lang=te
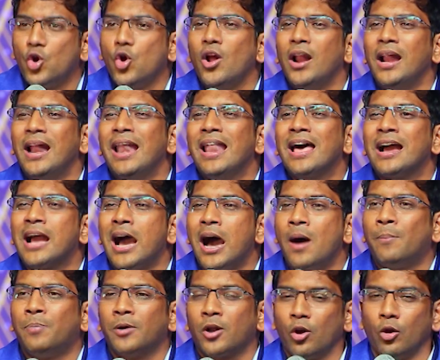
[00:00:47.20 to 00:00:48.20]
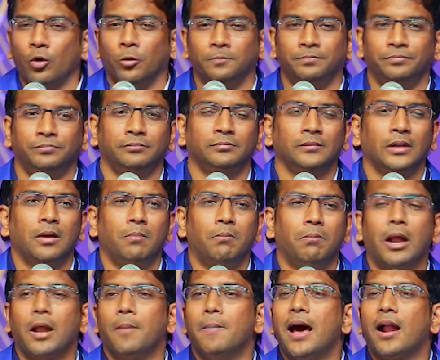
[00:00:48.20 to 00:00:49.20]
గొర్రెల కాపరులు
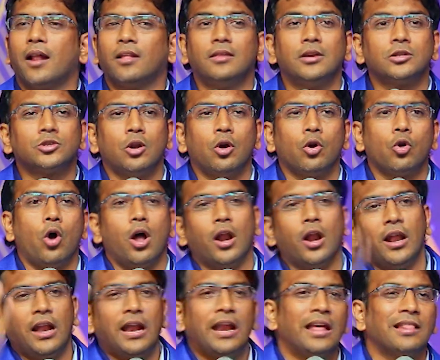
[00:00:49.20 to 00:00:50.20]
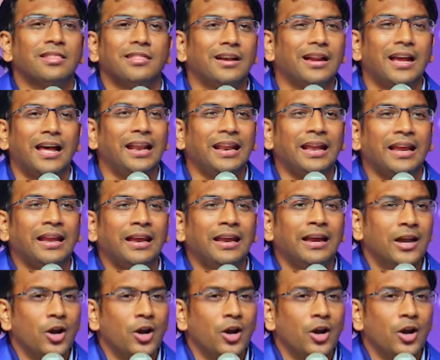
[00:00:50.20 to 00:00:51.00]
మన భారతదేశంలో గొల్లలు నేత్తం కానీ